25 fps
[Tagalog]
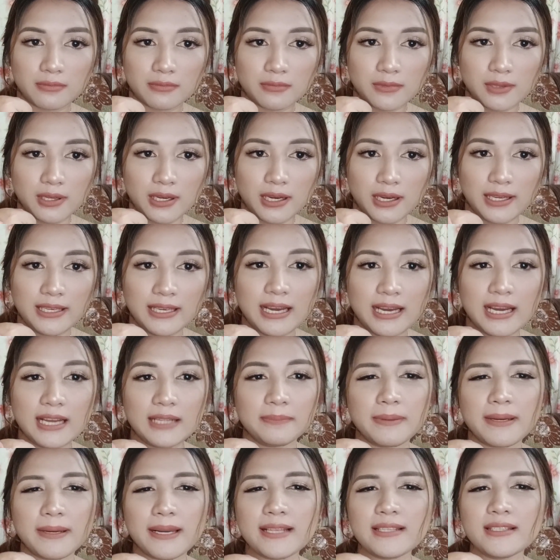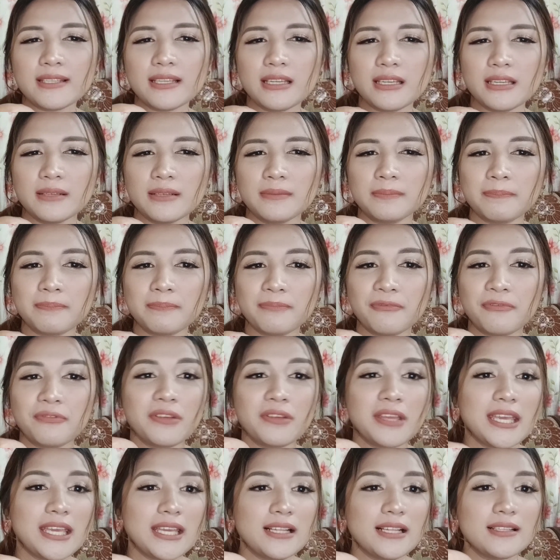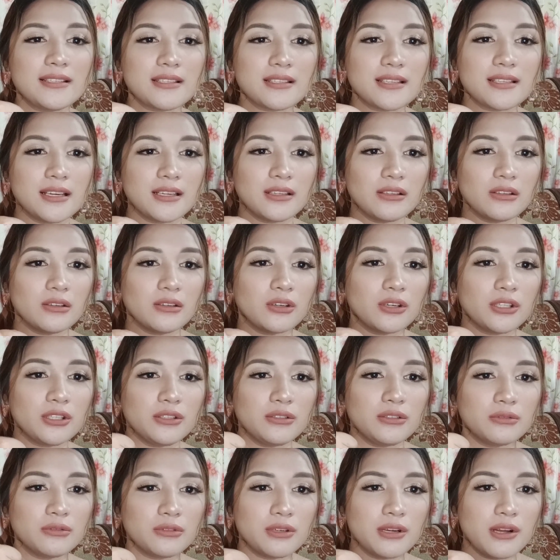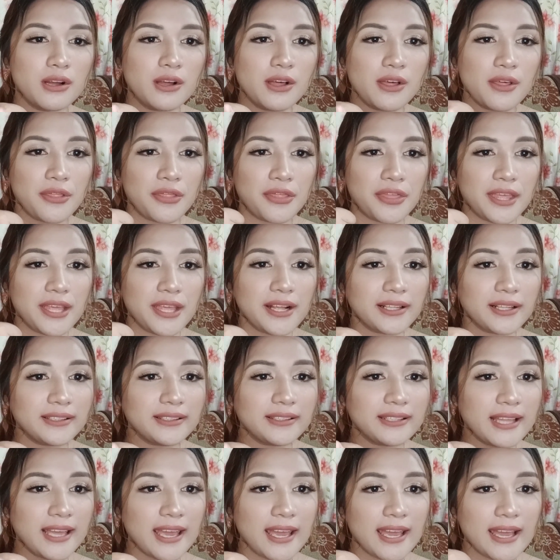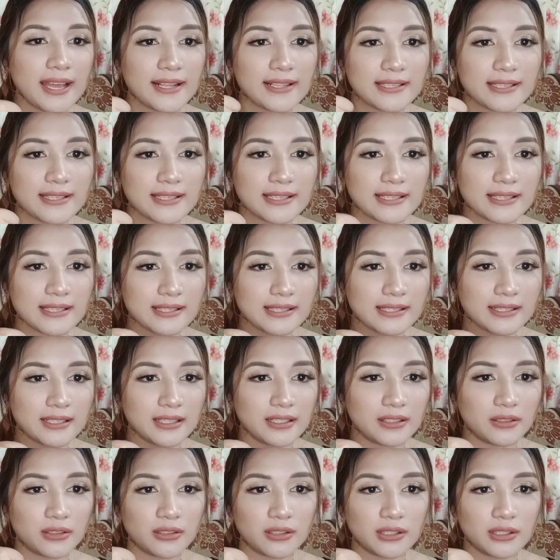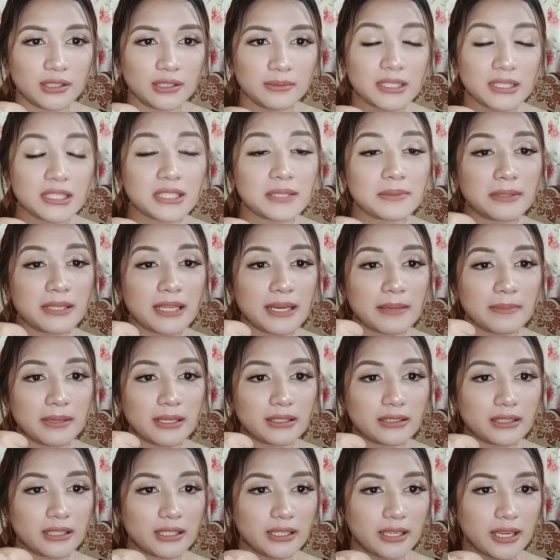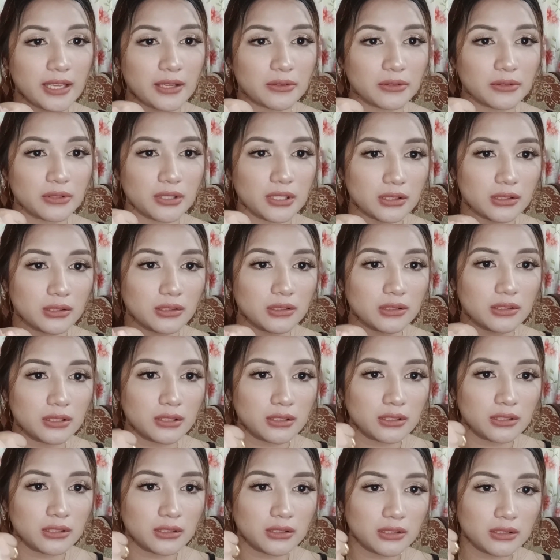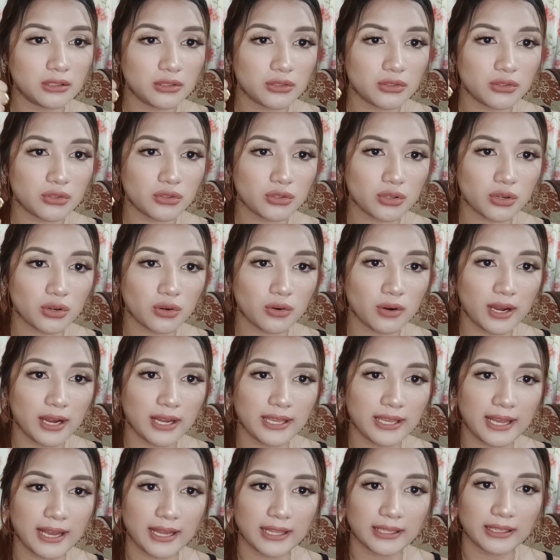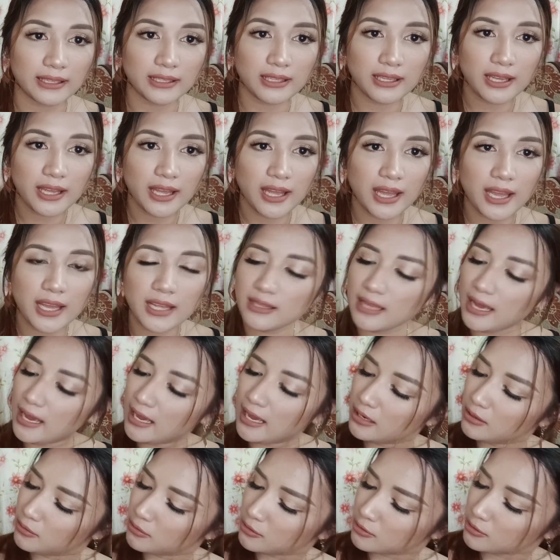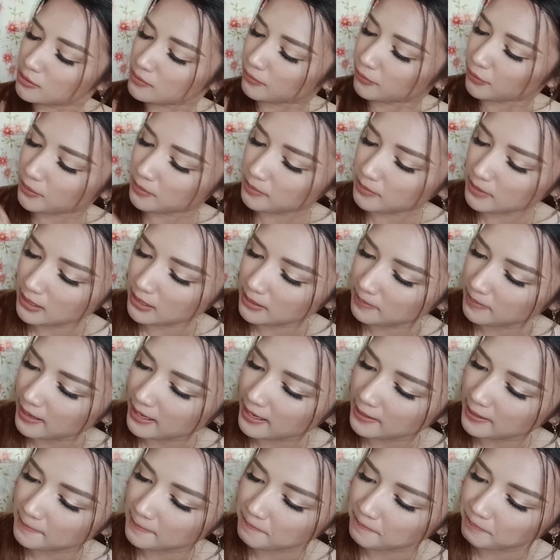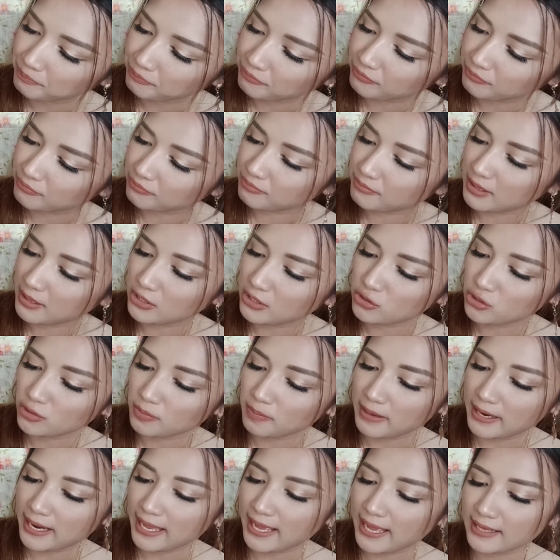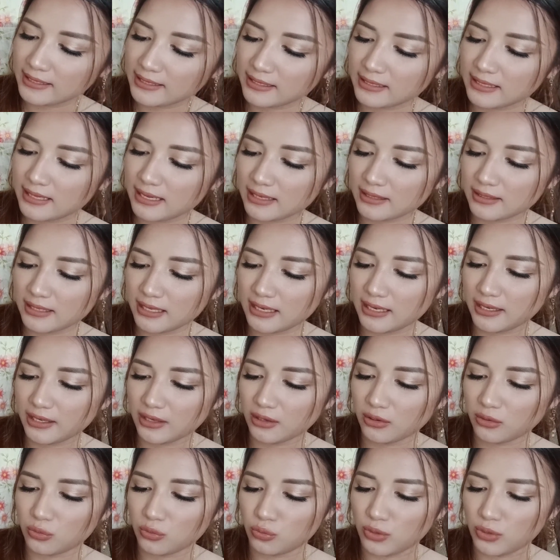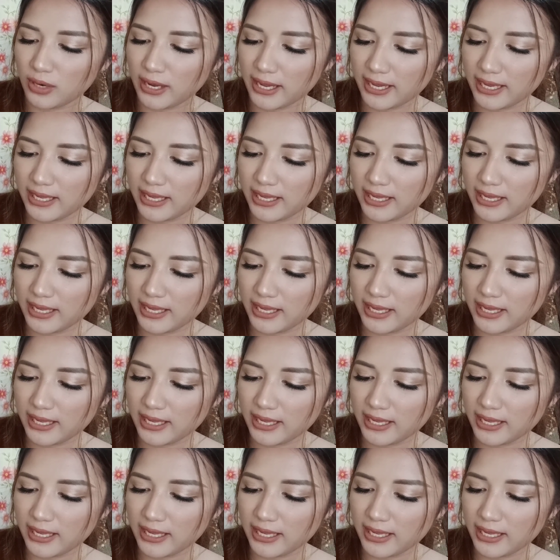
Ayan, parehas sila ng feels, ganon, yung thickness, ganon, mas madami lang nalagay ko dito. So, ayan. And halos for me, parang Medyo parehas lang sila ng kulay.